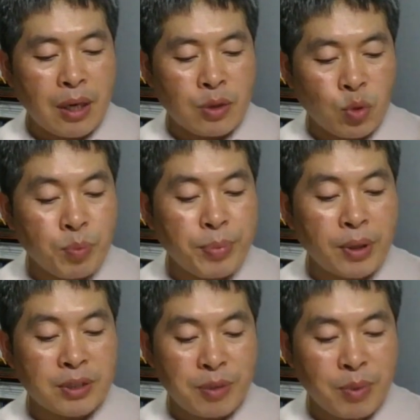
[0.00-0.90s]

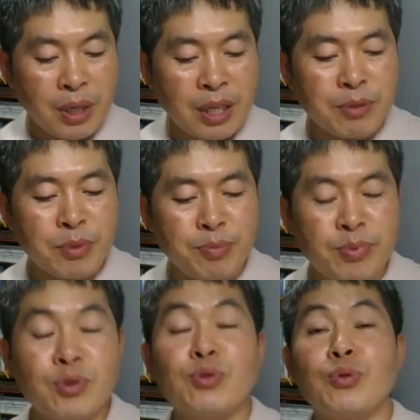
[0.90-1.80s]
손뼉치며 하나님을
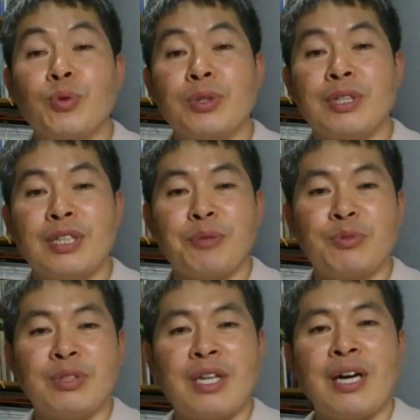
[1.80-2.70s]
비웃고 있기
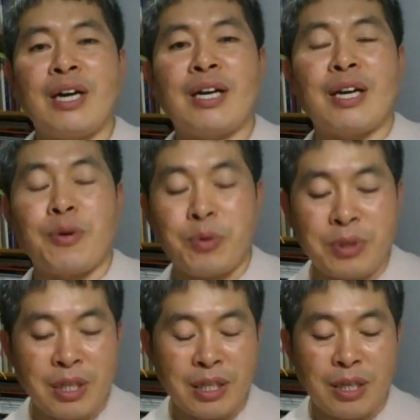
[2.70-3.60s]
때문이다라고
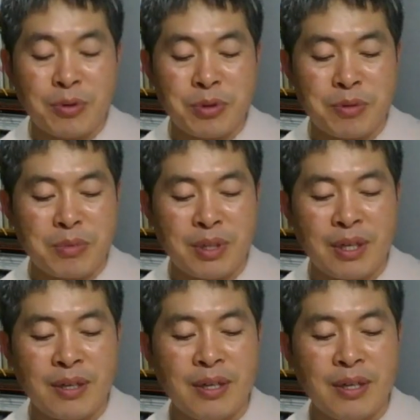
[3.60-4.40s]
이야기하고 있습니다.